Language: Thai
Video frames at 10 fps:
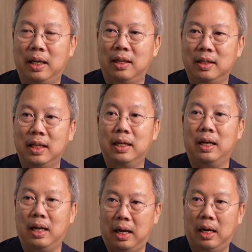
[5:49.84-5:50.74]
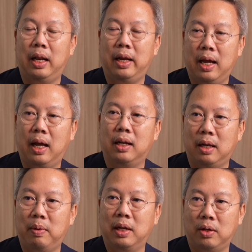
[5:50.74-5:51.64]
นเส้นขนานหลายๆอย่าง
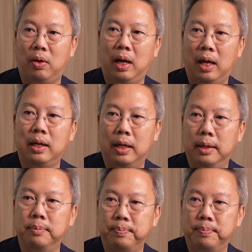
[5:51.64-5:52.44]
ระหว่าง2งานอา